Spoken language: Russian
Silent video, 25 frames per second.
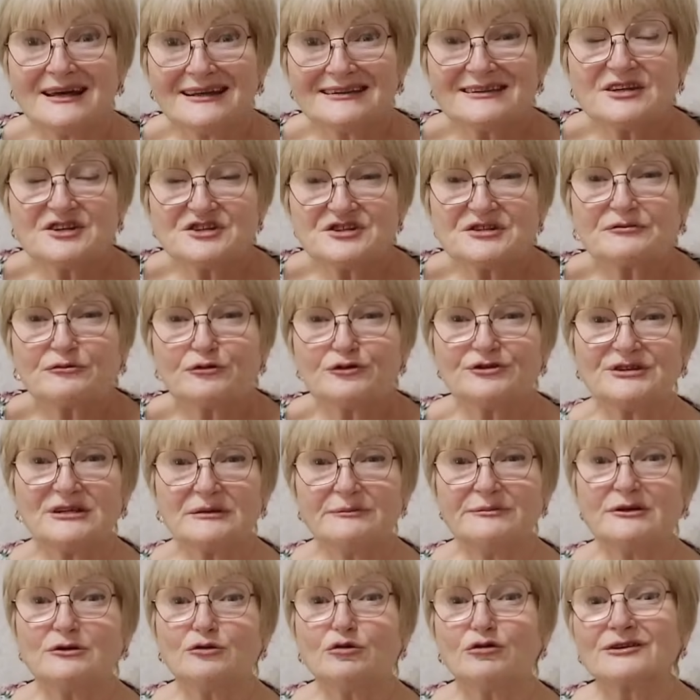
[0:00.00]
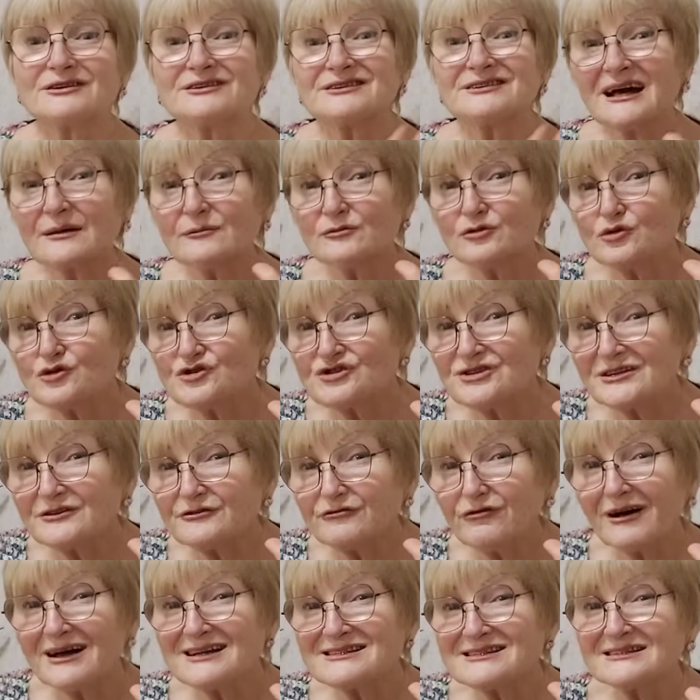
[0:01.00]
Это животный белок. Нам нужно
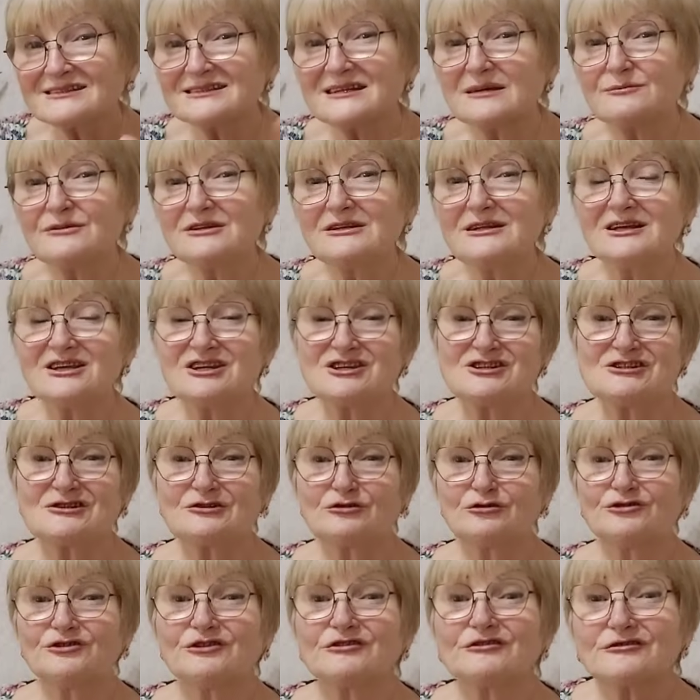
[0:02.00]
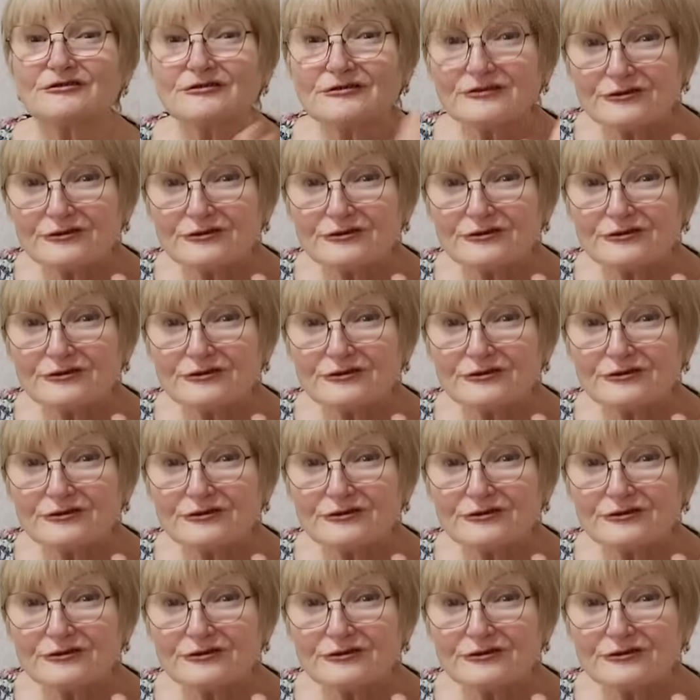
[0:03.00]
20 аминокислот.